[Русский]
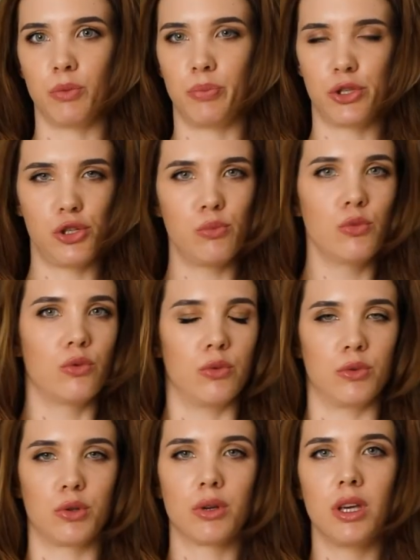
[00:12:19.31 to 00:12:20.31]

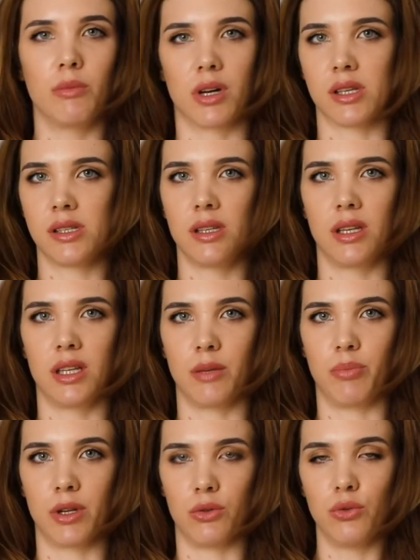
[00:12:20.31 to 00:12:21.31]
Почему другие магазины это
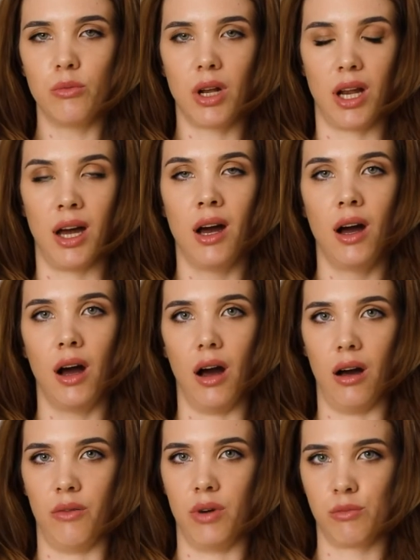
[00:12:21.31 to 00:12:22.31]
продумали,
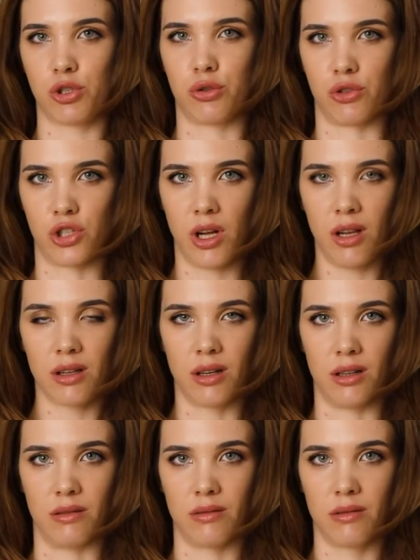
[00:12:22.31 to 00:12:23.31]
а вам что жалко?